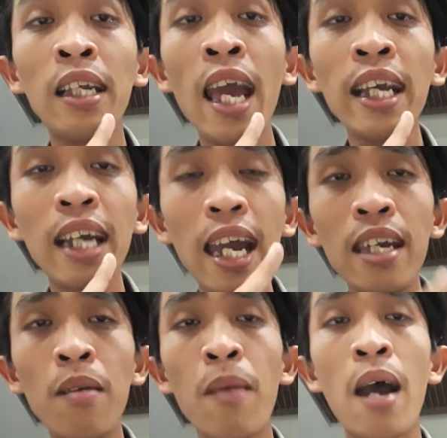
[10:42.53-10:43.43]
cái
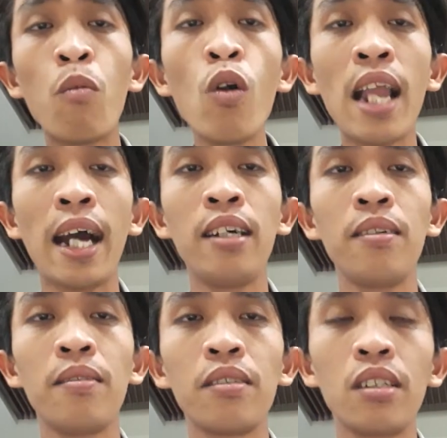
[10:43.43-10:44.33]
cây mà muốn lặn
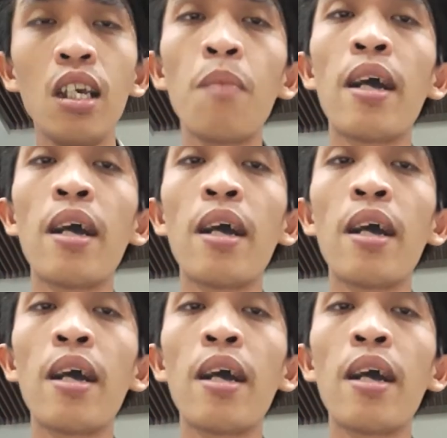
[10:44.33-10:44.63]
nhưng